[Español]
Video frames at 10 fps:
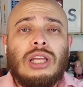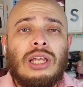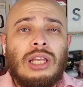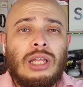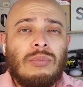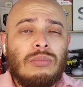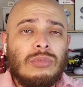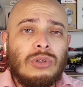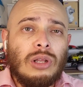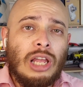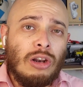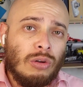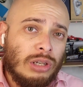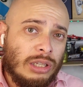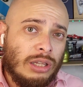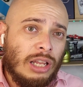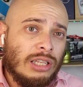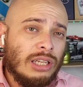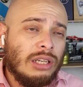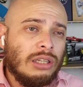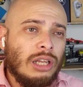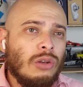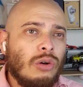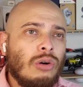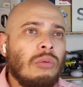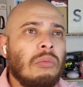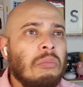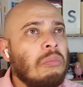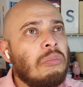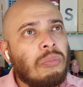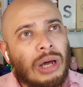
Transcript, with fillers: Eh, en, en, ese criterio, mm,